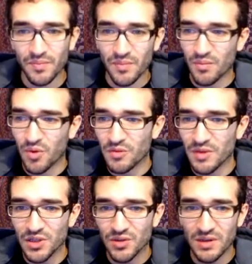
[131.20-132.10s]
première
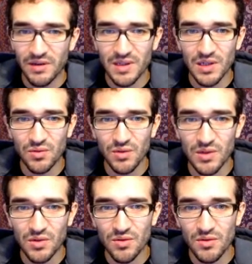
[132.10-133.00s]
chose avec ça sous les
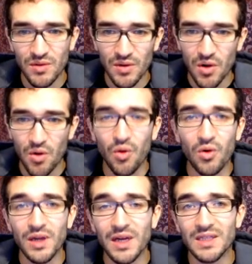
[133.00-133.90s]
yeux, on
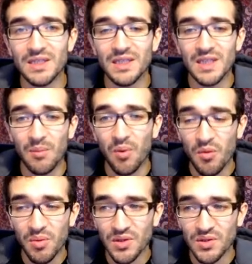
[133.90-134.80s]
regarde si as
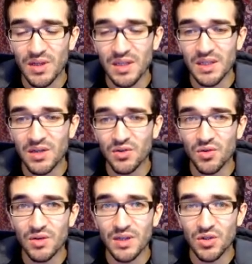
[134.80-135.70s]
proportionnalité entre
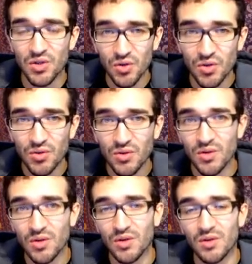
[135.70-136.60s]
les deux,
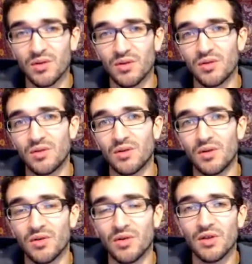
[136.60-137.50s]
euh,
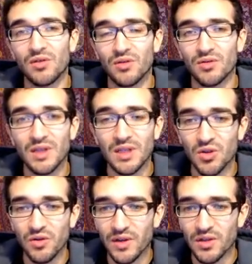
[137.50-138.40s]
entre les coordonnées des deux
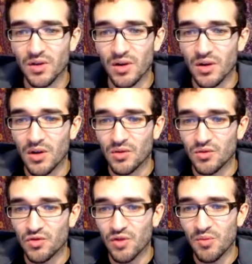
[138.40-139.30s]
vecteurs. Donc
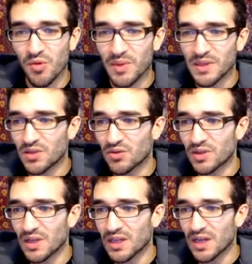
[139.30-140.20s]
tu vois, pour passer de
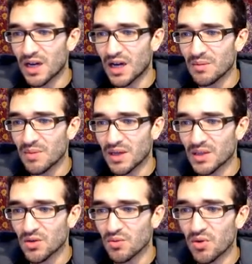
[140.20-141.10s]
4 à 1 par
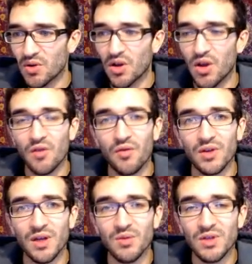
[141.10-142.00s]
exemple, il
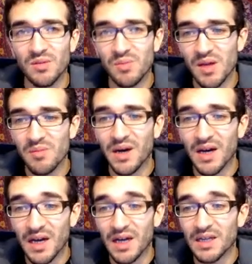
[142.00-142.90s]
faudrait multiplier
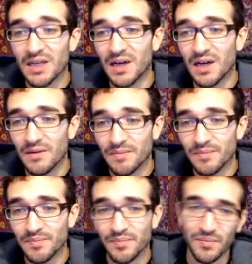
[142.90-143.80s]
par 1 quart
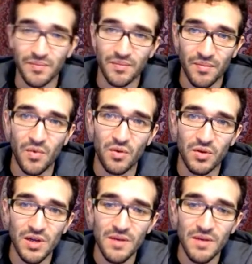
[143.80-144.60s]
ok